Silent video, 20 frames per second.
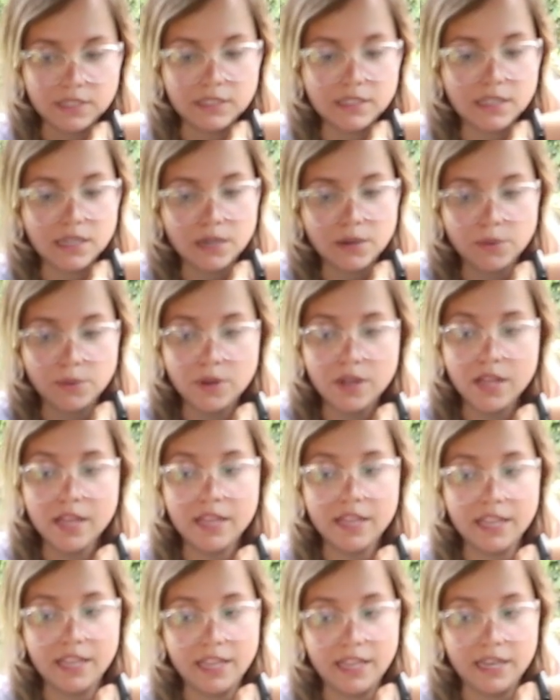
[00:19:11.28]
Então,
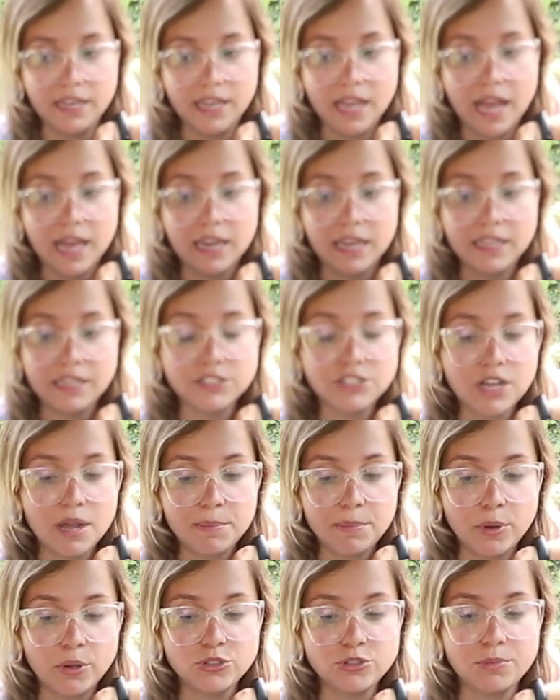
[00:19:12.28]
ele, além de
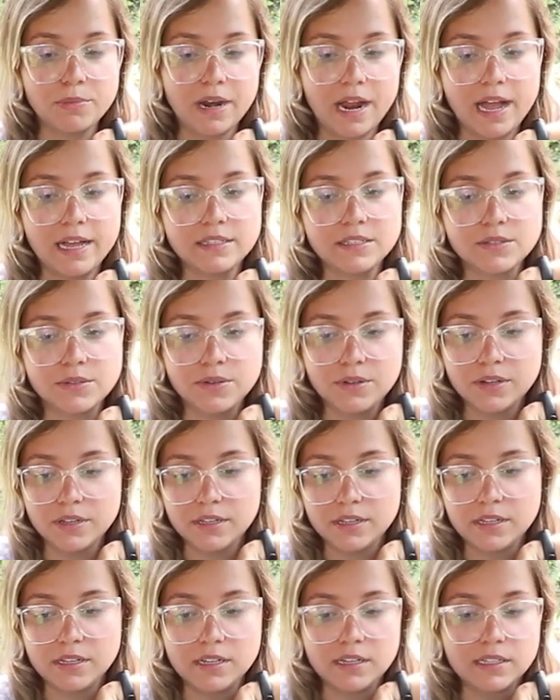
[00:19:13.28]
apoio de braço,
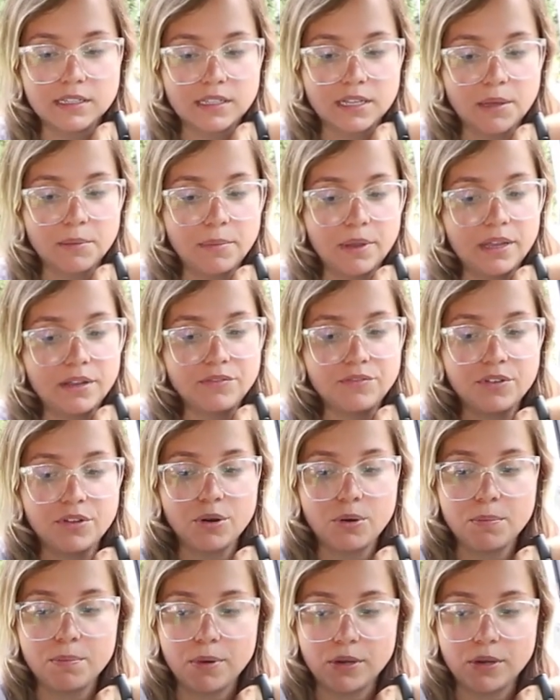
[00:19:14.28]
também virou um